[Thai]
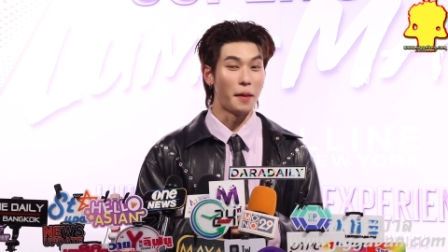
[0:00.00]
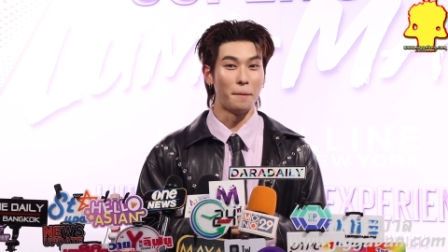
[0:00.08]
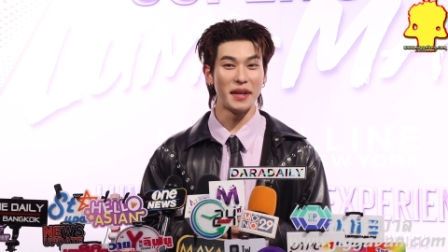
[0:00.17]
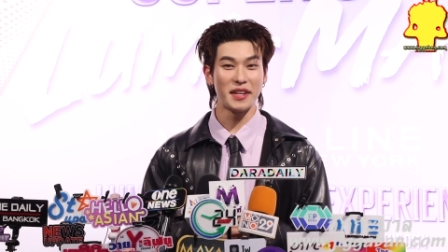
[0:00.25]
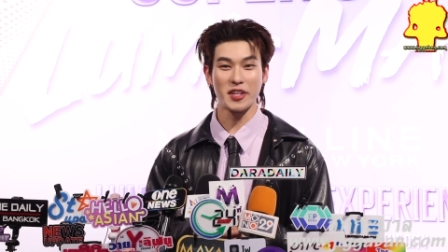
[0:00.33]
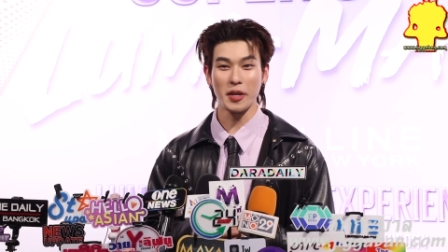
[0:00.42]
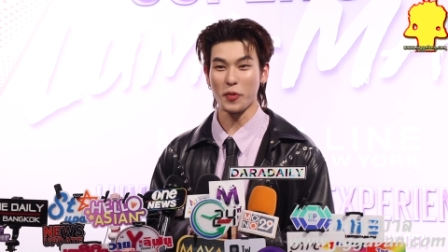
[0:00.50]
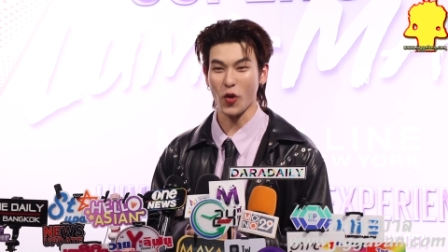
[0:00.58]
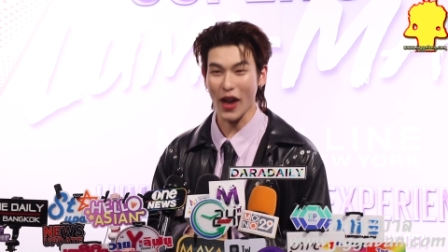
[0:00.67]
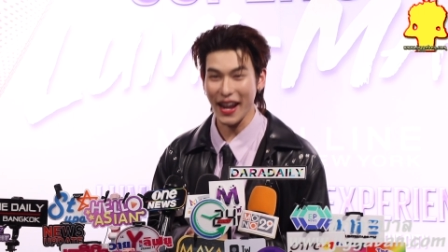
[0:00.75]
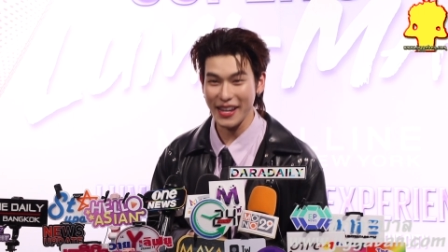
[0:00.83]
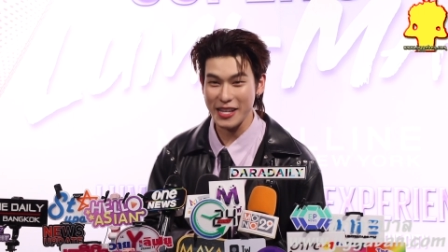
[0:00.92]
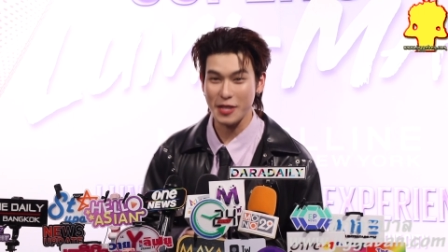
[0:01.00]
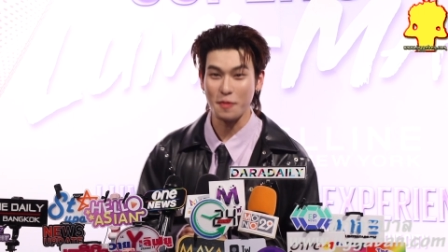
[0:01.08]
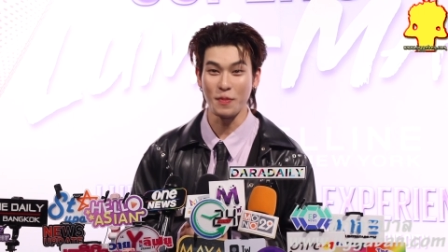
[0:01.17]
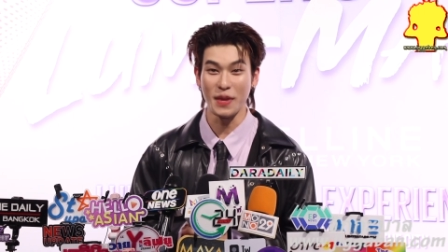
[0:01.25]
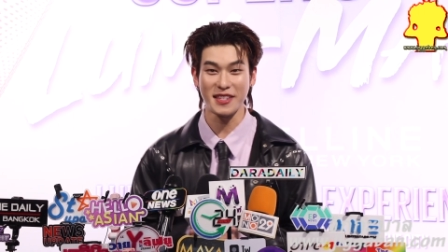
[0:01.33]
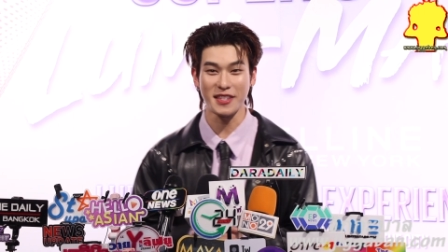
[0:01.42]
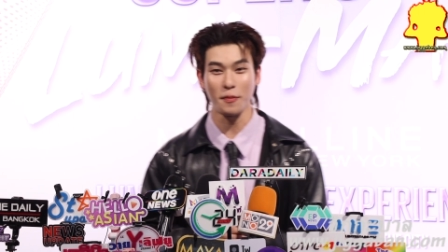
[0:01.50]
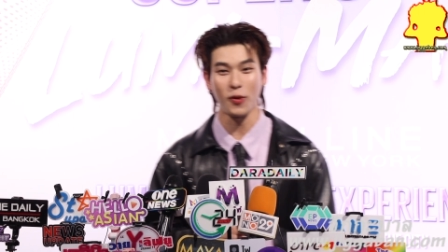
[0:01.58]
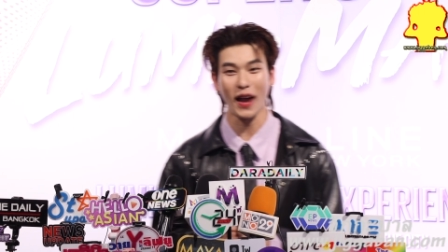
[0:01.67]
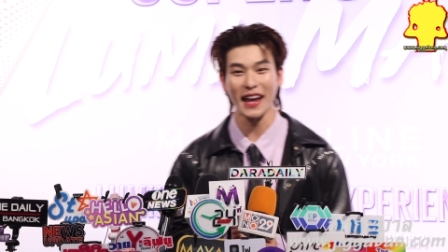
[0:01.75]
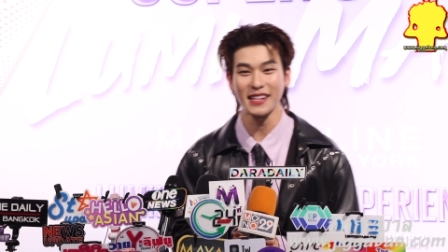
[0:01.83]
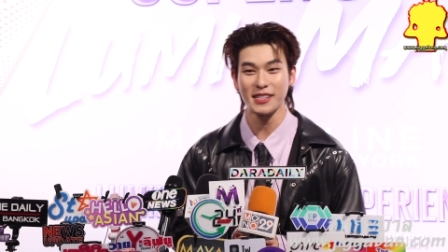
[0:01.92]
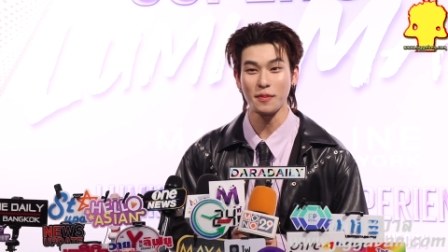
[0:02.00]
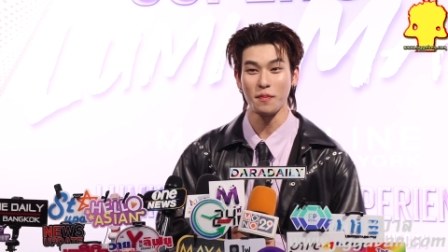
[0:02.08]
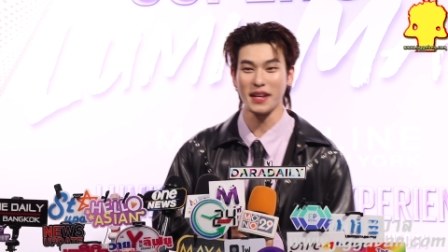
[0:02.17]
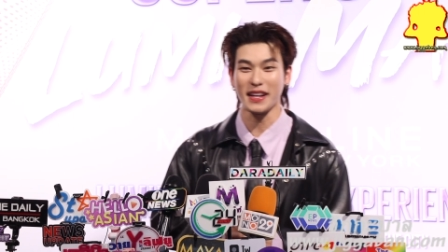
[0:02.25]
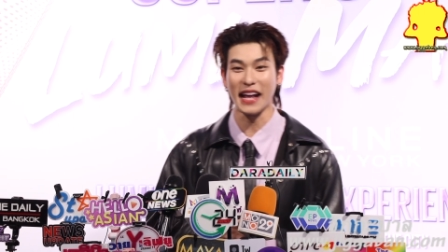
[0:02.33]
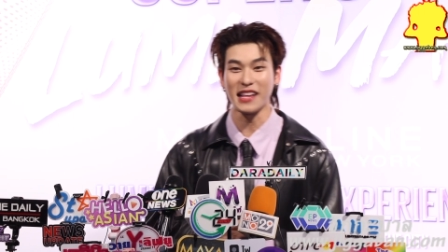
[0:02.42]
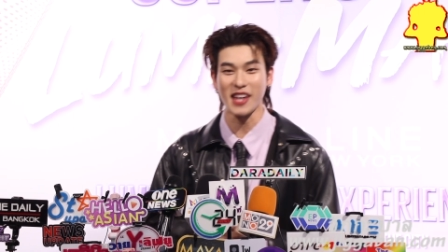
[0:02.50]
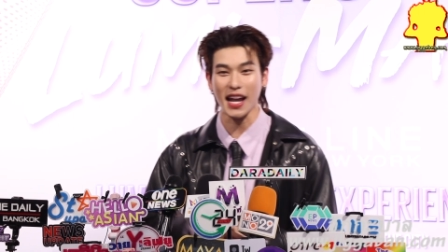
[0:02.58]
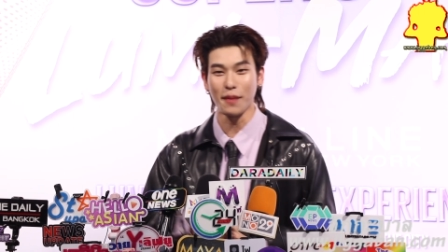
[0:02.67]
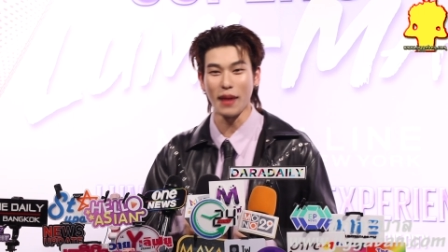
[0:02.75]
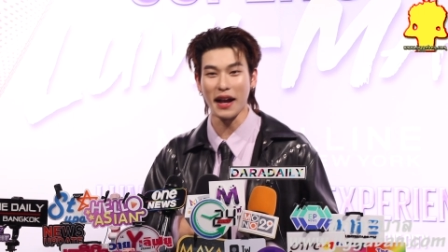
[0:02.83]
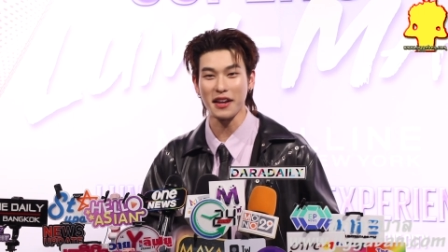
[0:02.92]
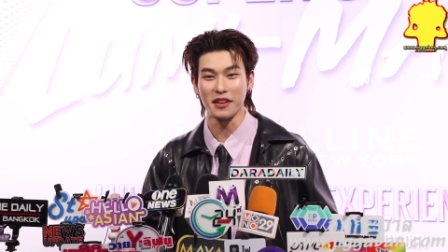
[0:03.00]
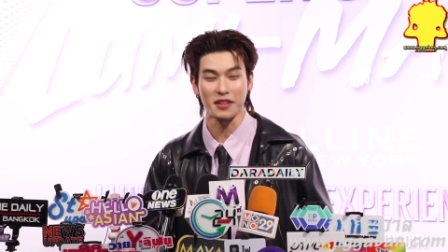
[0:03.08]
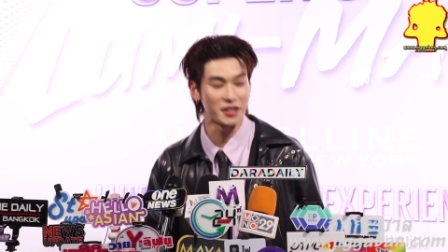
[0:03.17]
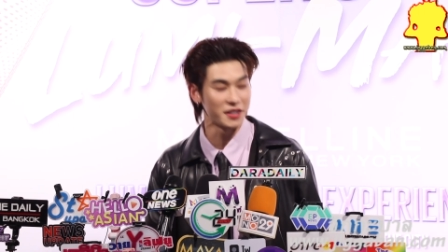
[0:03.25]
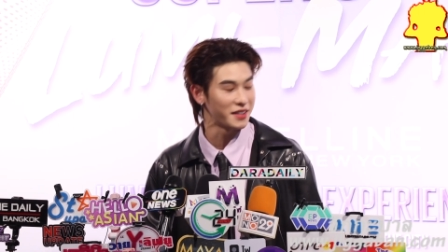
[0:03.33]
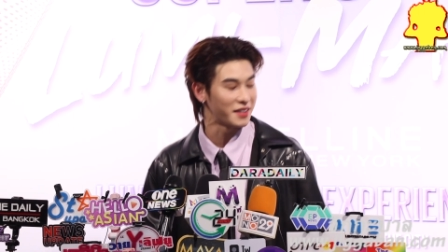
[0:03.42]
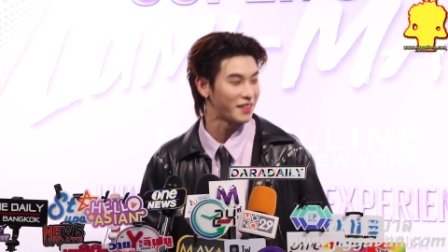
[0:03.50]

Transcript: มีเซอร์ไพรส์มีเซอร์ไพรส์มีการใช้กำลังเกิดขึ้น